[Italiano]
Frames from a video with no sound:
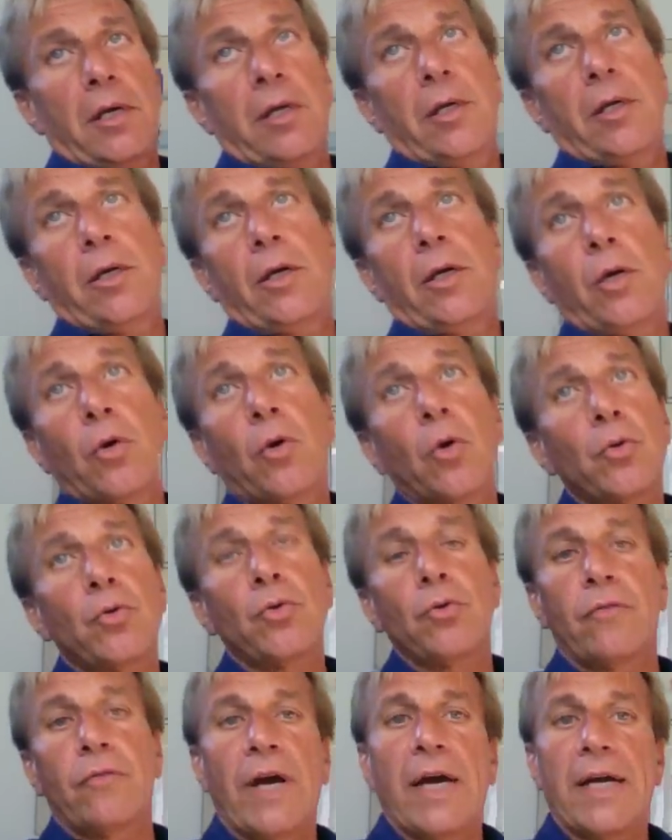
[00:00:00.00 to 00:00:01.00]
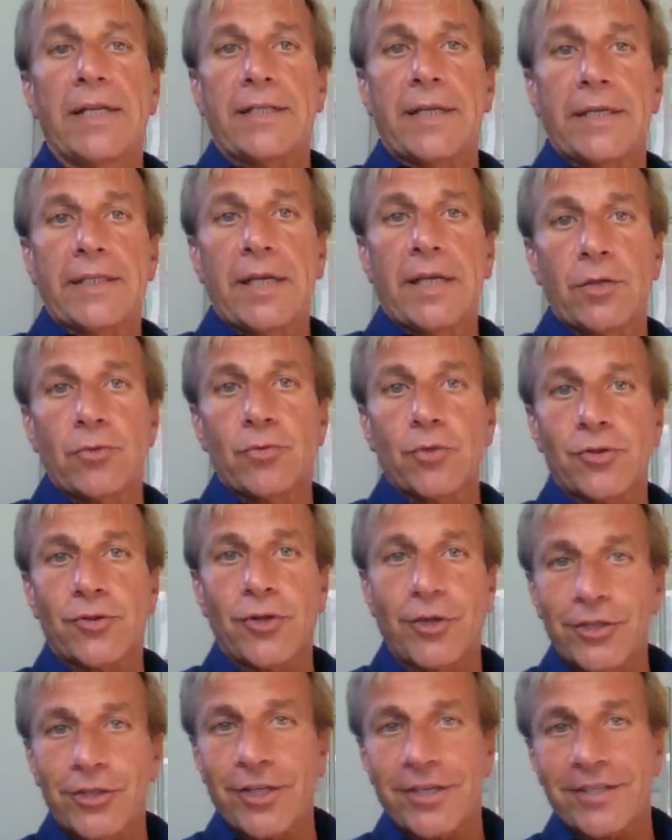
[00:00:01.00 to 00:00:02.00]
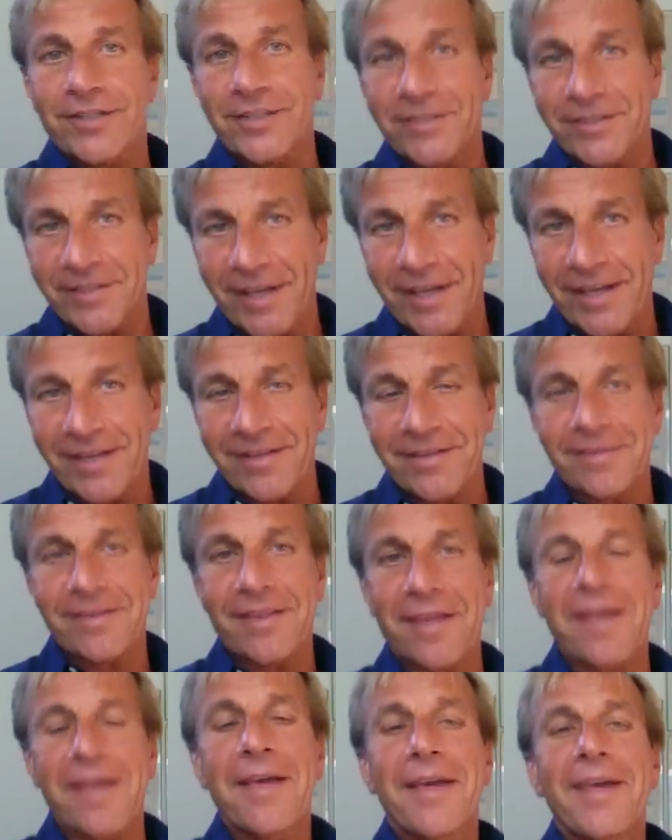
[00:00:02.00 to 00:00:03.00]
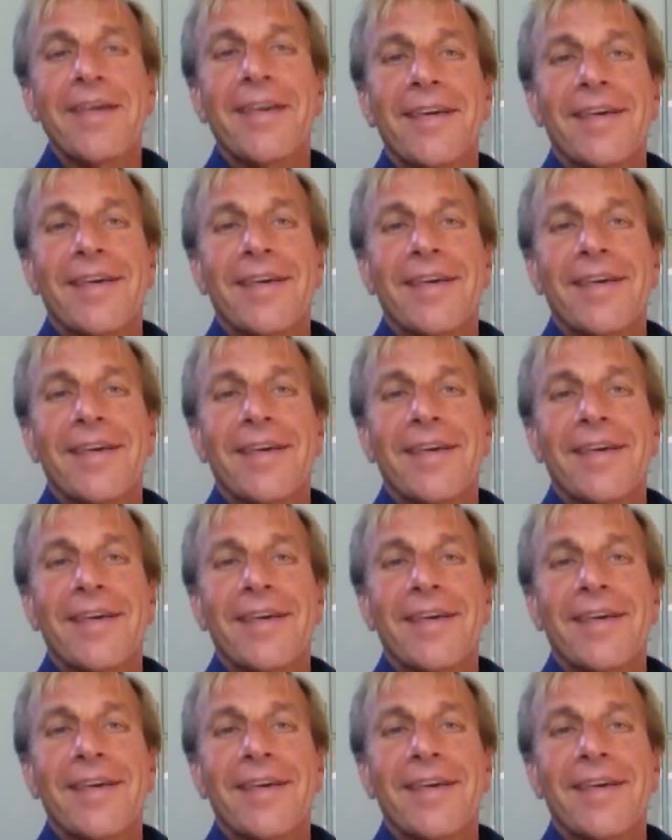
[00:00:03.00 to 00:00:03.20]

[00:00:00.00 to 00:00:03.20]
eh, coadiuvata dal suo solito assistente